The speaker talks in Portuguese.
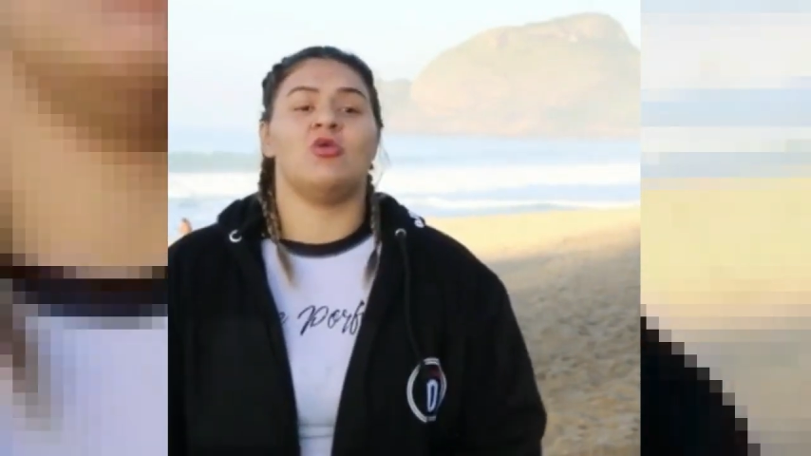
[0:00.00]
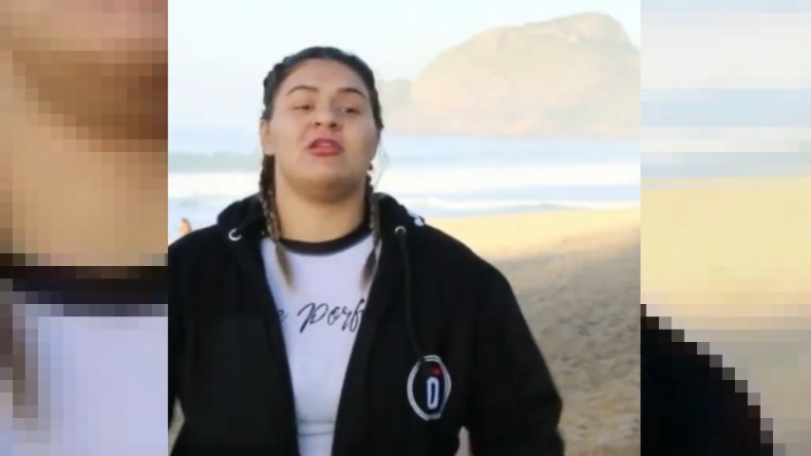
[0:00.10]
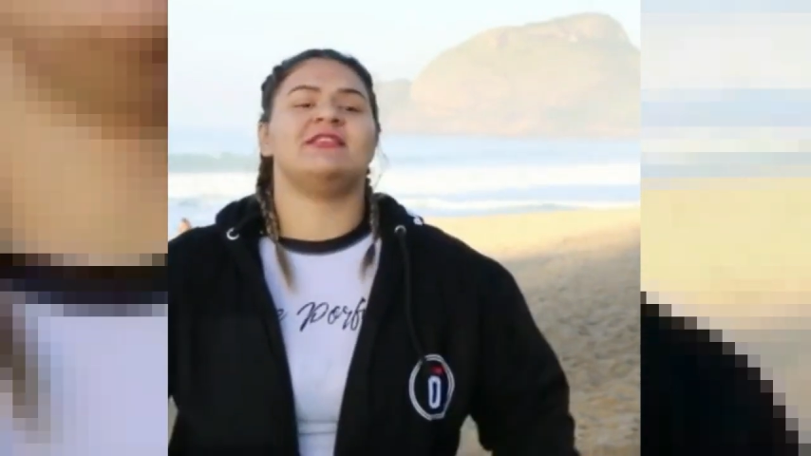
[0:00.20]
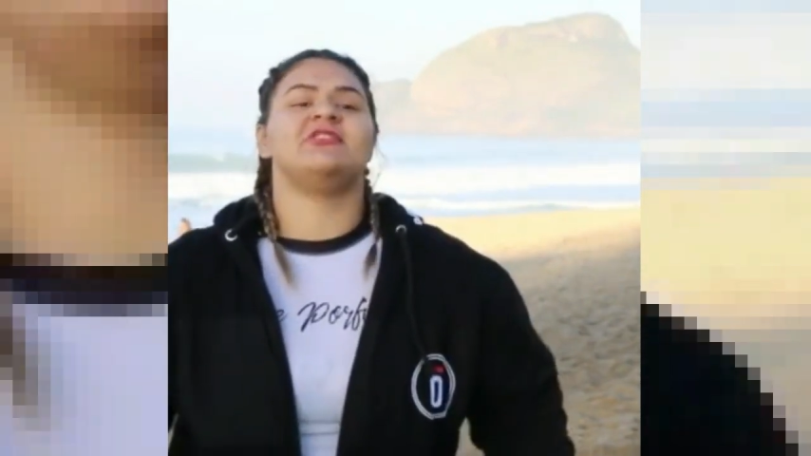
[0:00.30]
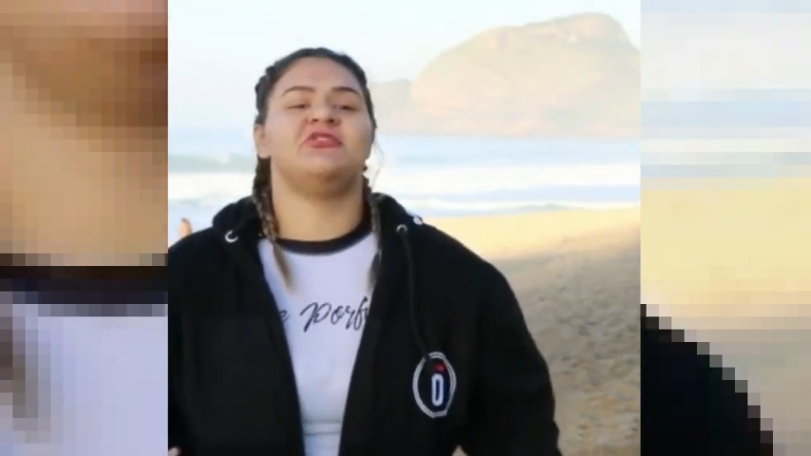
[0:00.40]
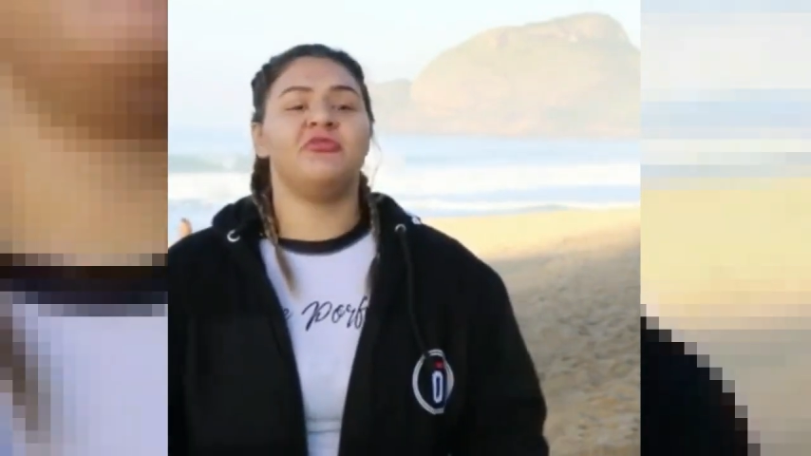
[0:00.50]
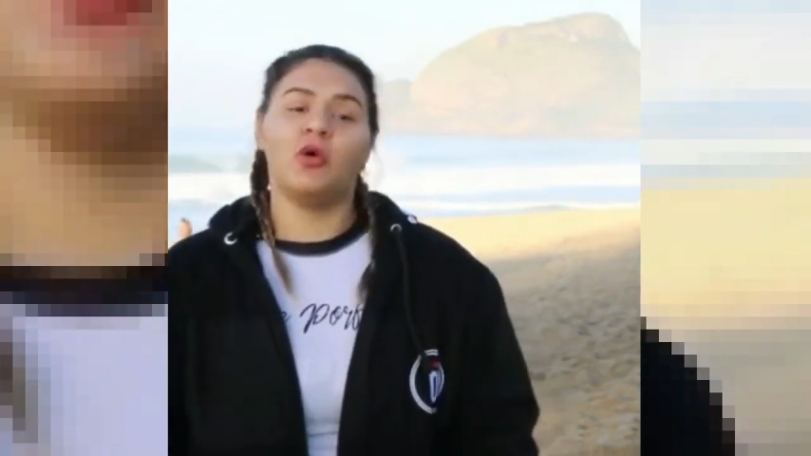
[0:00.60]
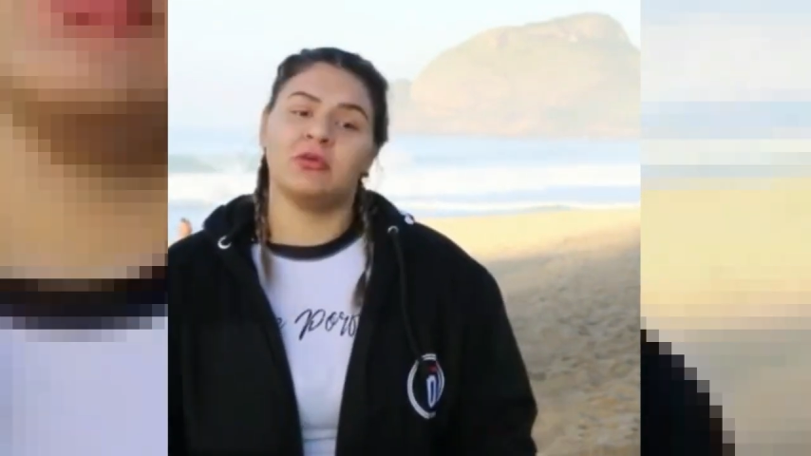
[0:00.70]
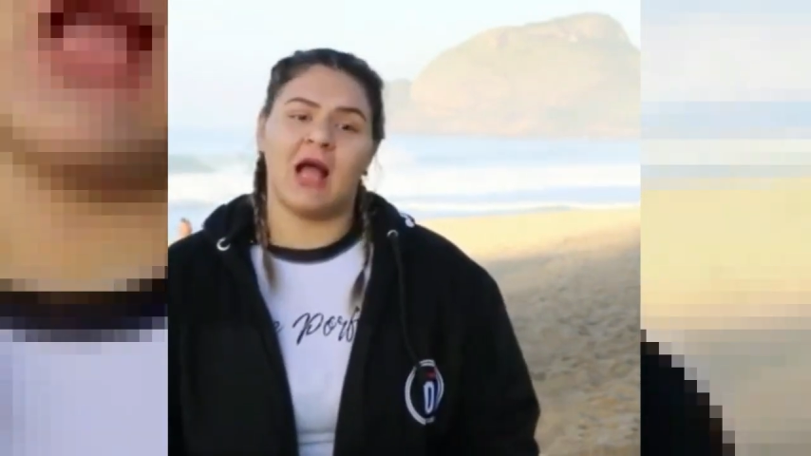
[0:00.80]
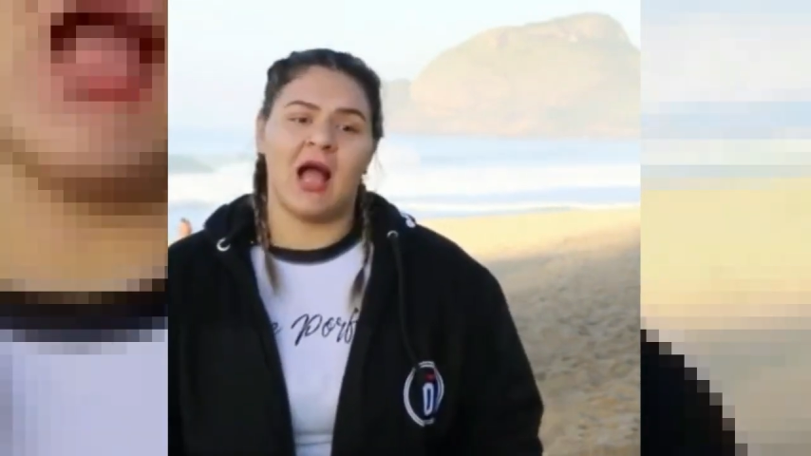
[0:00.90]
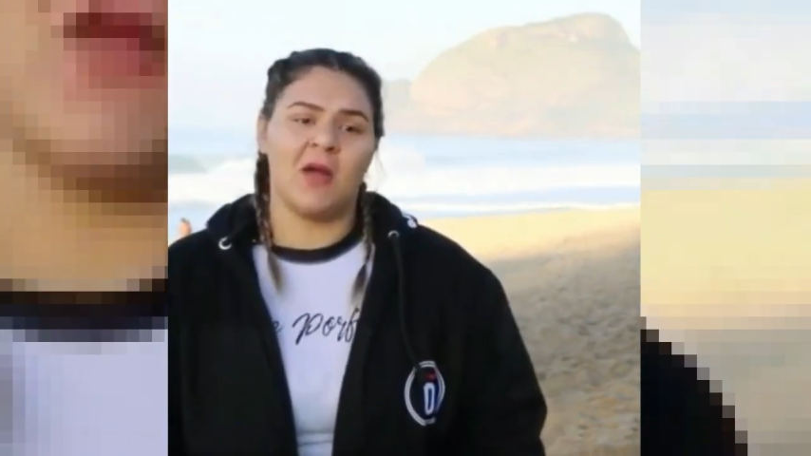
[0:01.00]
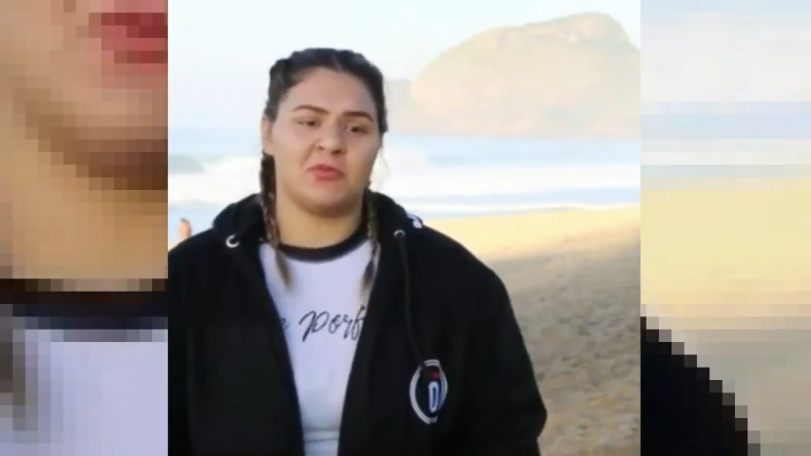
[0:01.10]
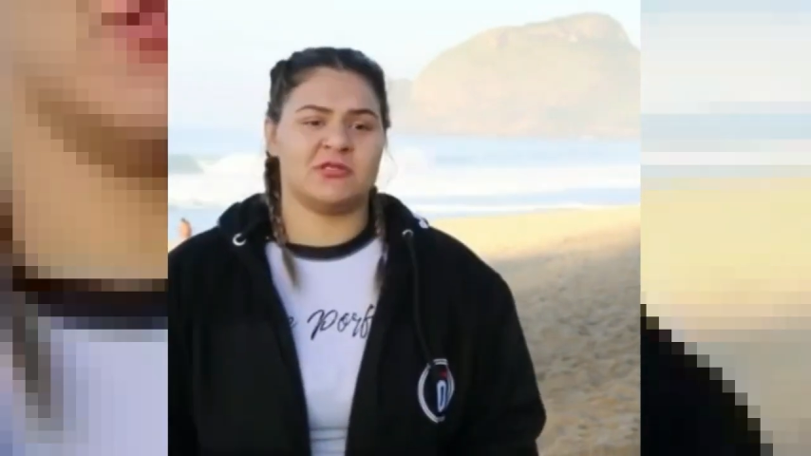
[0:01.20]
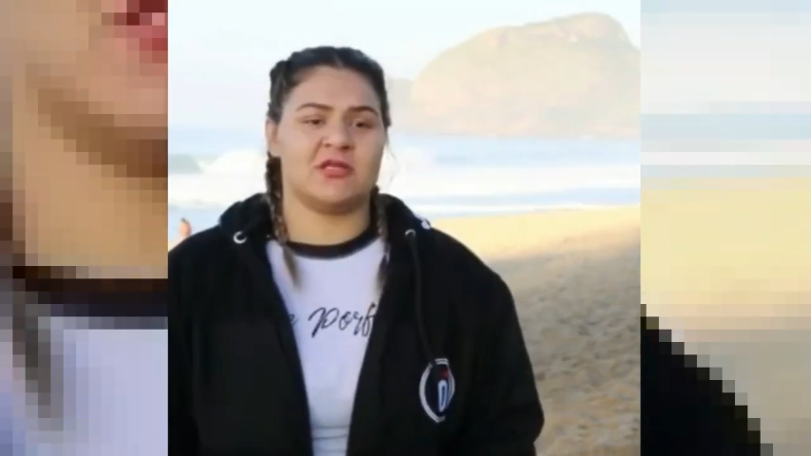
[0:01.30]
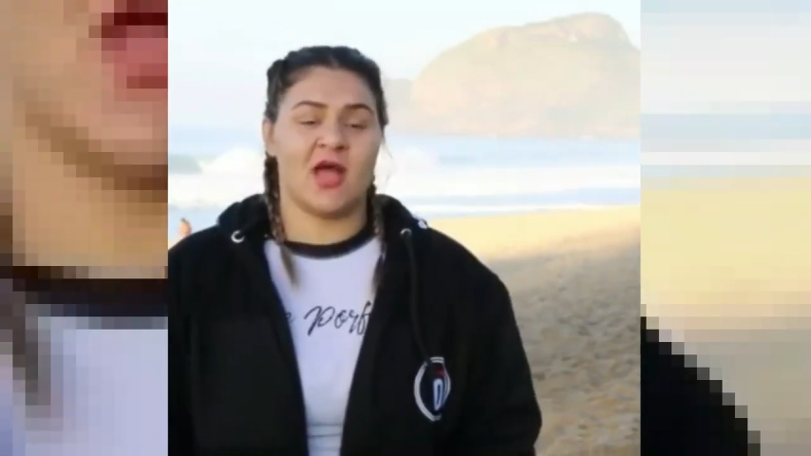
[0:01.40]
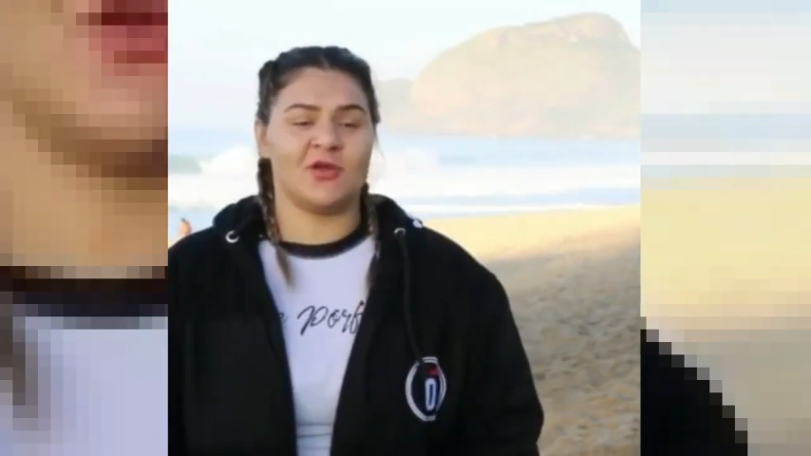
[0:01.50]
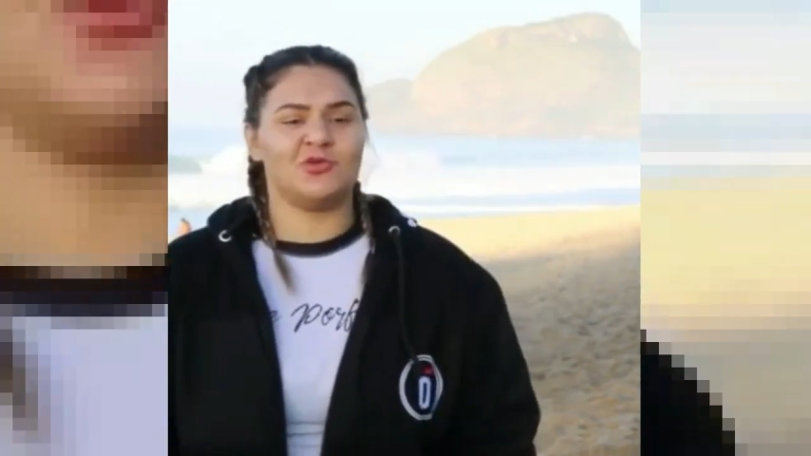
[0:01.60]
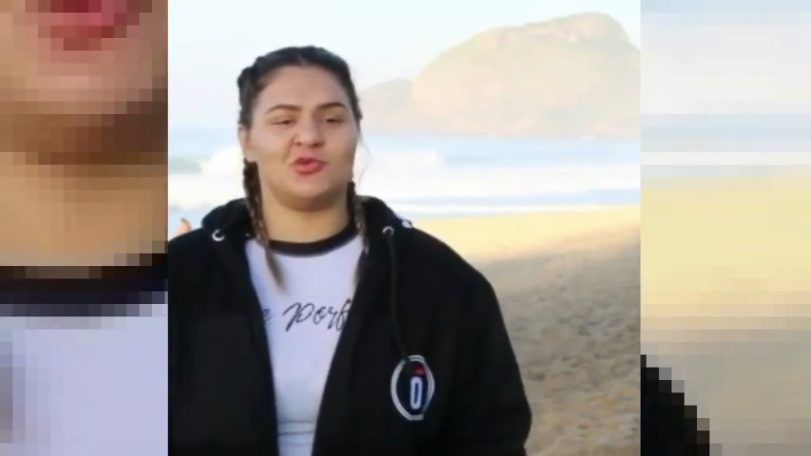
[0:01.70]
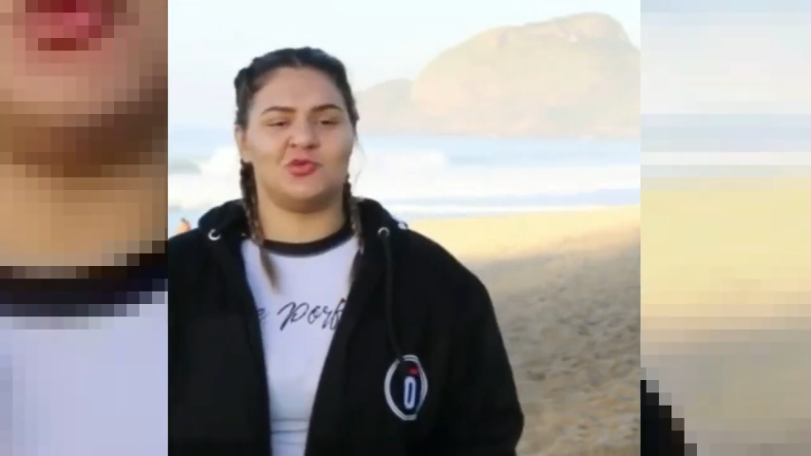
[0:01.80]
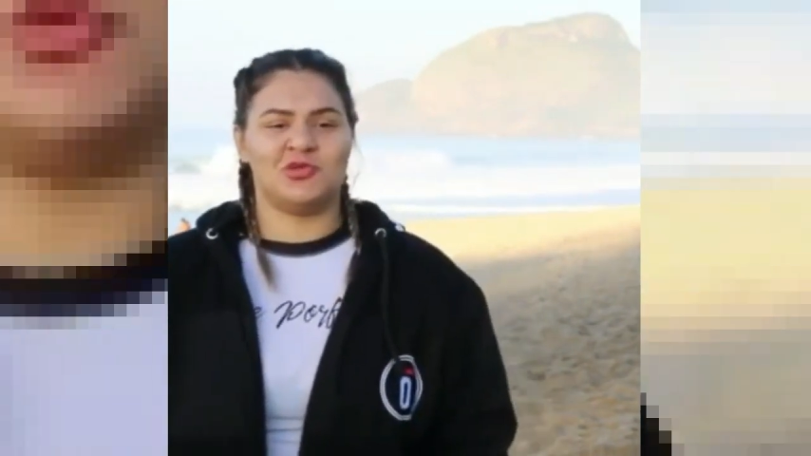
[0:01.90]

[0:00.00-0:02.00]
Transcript: Eu decidi voltar para o cenário do